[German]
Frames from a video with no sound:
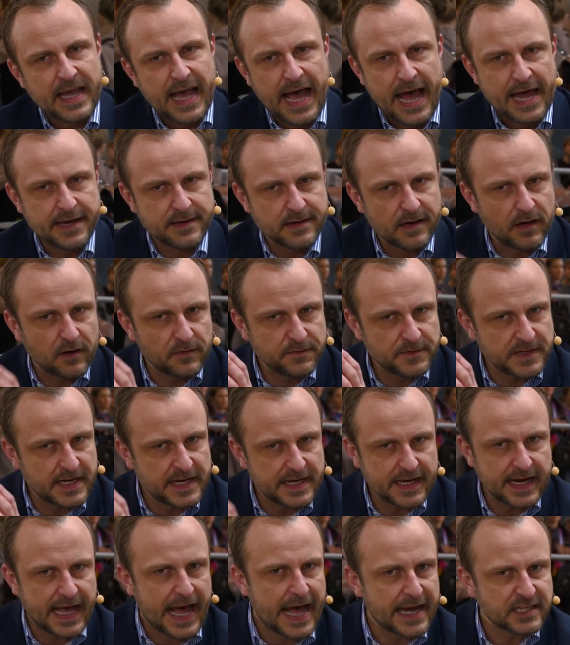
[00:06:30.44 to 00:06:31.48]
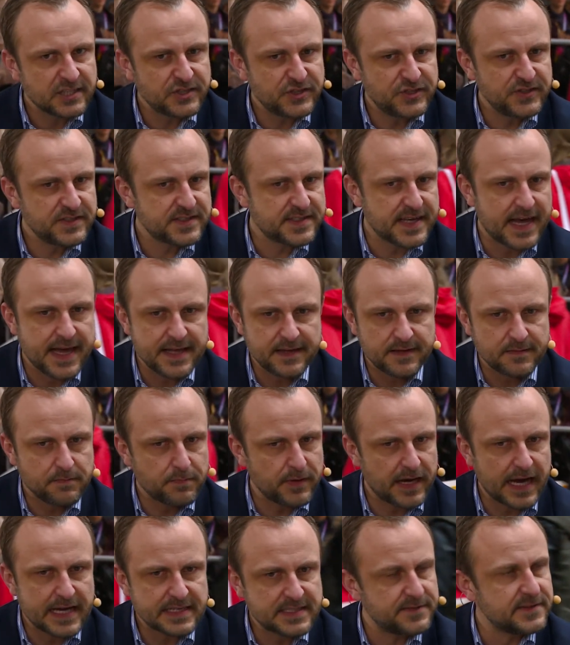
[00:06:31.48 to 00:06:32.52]
hat auf der irakischen Seite
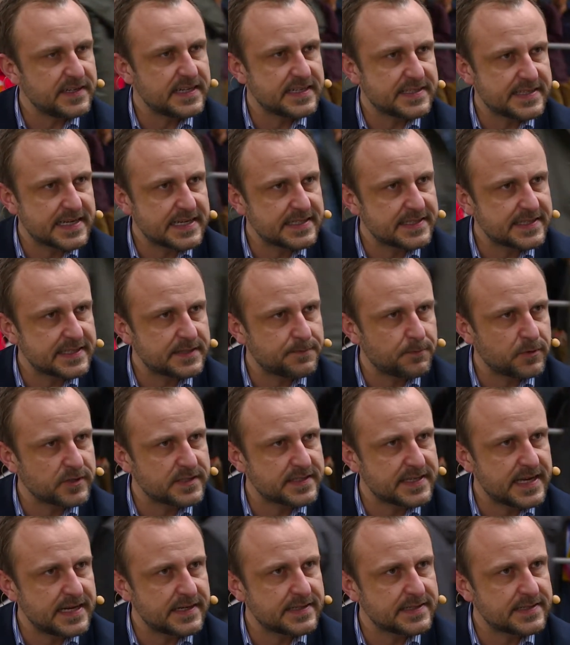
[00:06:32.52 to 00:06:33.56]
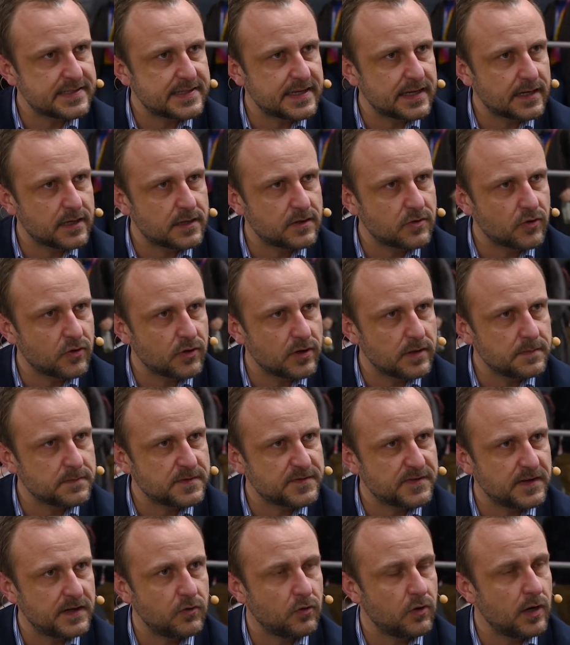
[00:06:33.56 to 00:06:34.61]
bereits wieder 60 Prozent des Territoriums
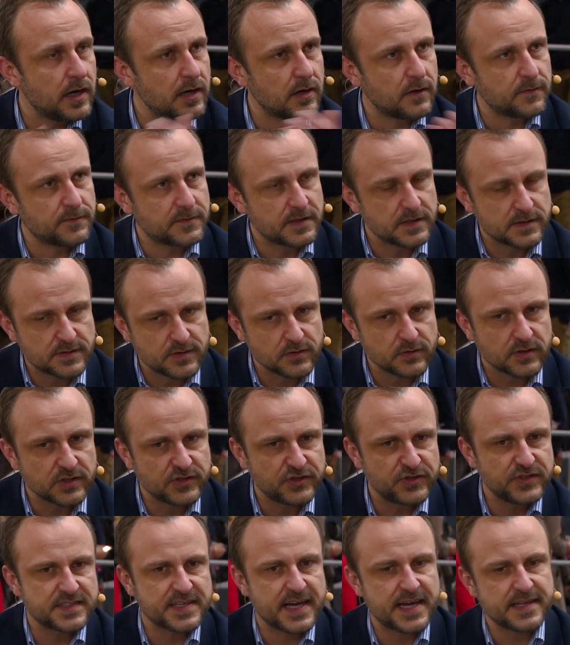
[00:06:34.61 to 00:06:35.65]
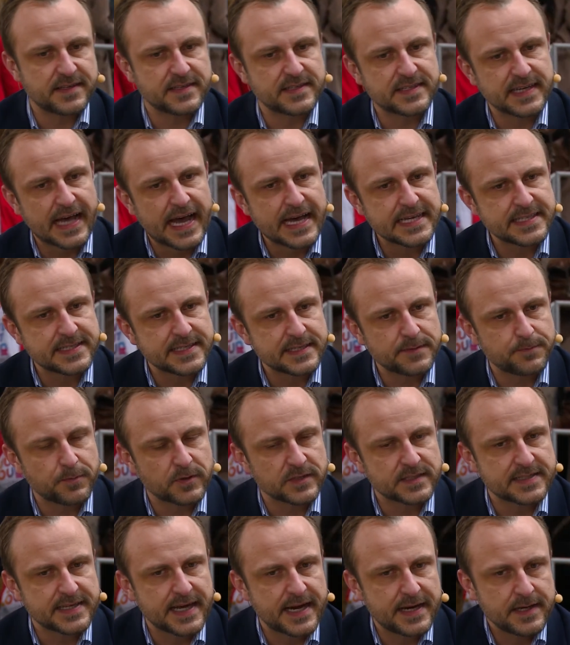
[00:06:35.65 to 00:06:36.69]
verloren, auf der syrischen Seite 30
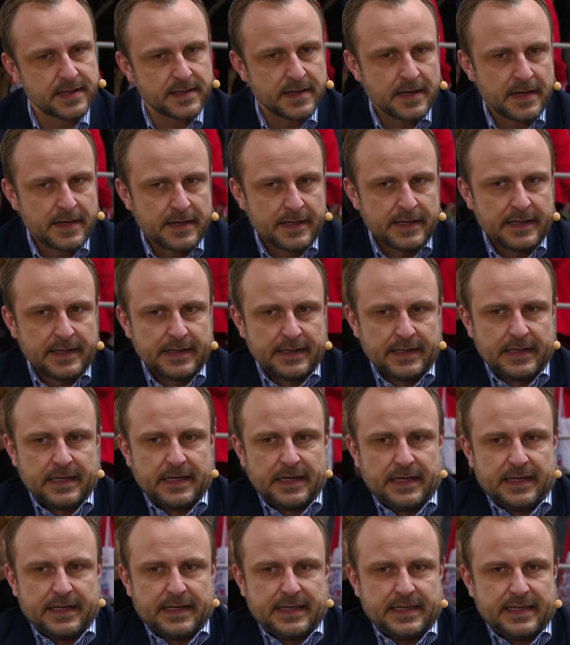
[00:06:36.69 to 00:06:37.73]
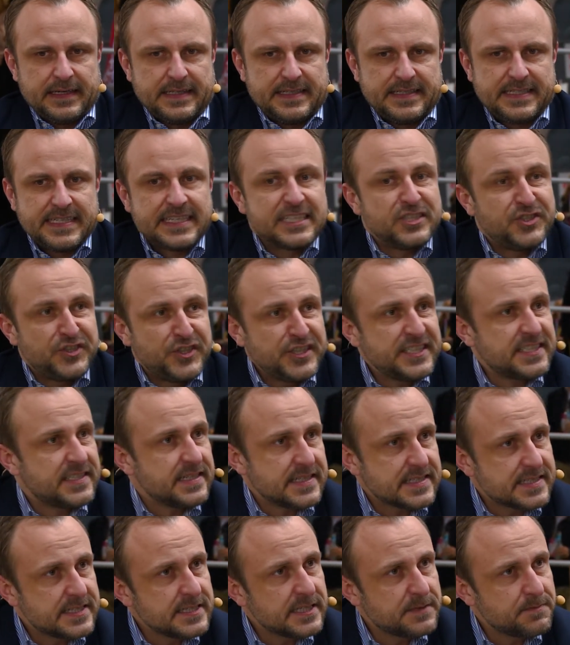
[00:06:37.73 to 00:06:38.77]
Prozent. Die Geschichte
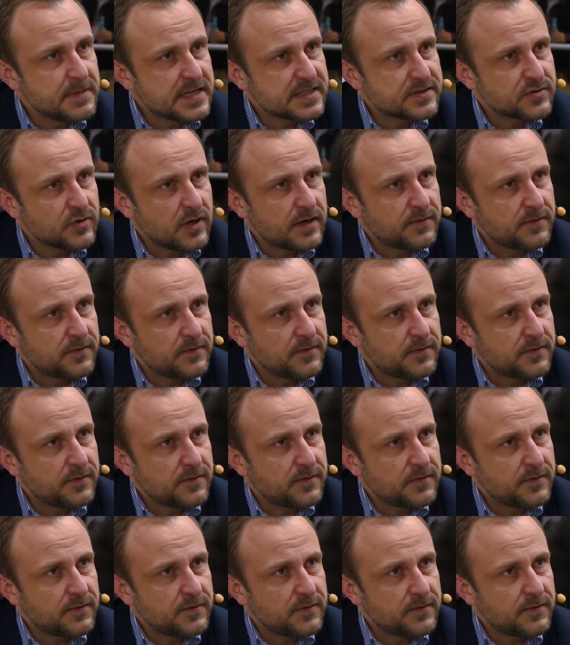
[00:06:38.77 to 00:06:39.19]
ist nicht mehr so